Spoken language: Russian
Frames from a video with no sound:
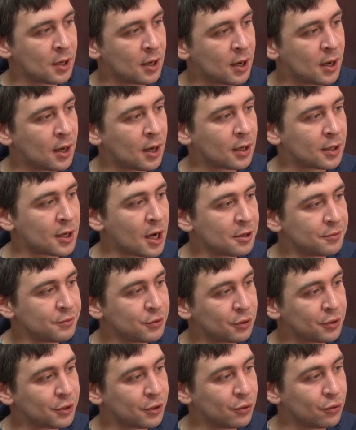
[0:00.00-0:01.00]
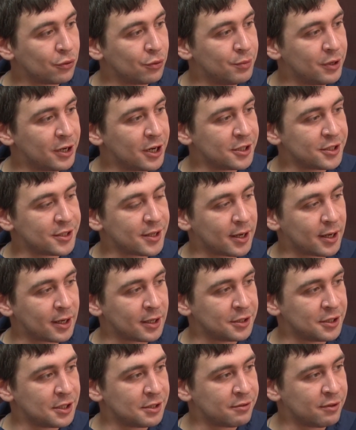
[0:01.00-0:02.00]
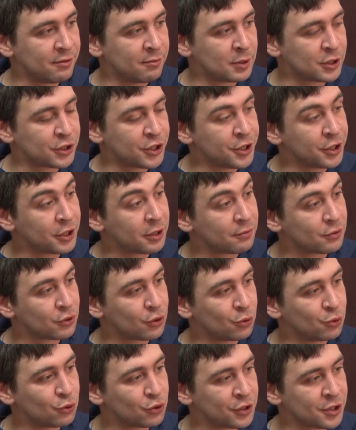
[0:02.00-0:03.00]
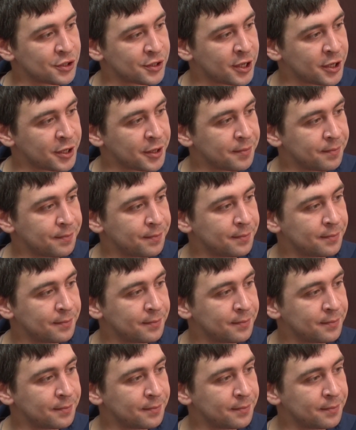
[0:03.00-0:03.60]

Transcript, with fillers: А как все-таки уберечься от действий мошенников? Что нужно знать?